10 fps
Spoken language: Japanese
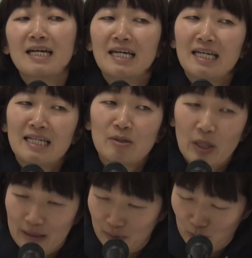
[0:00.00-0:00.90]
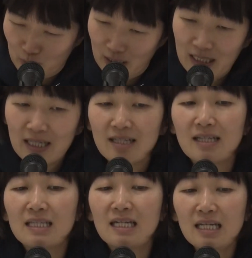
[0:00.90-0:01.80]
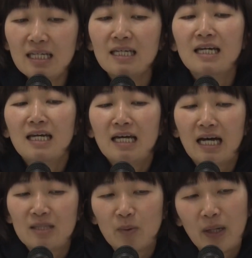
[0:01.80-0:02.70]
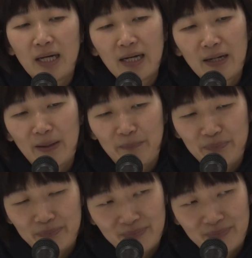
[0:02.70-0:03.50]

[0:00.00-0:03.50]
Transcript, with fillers: えー、ドラえもんの何かだったりあとは「う